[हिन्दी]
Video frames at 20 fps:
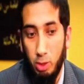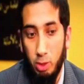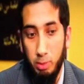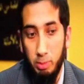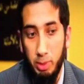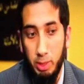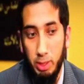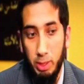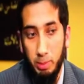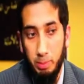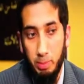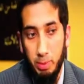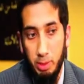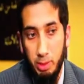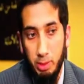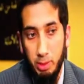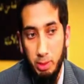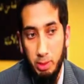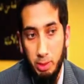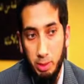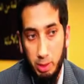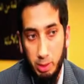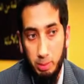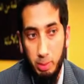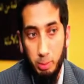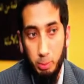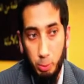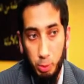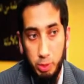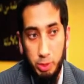और मैंने अपनी
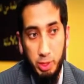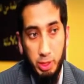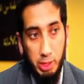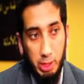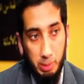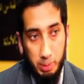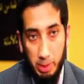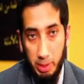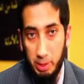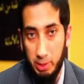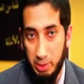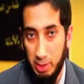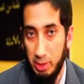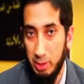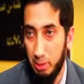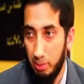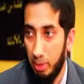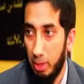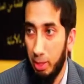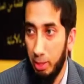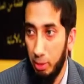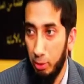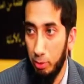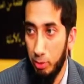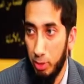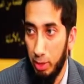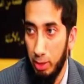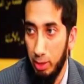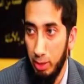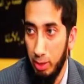तकरीबन पूरी ज़िंदगी पाकिस्तान से बाहर ही
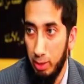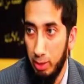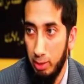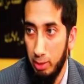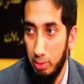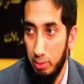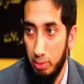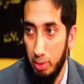गुजारी है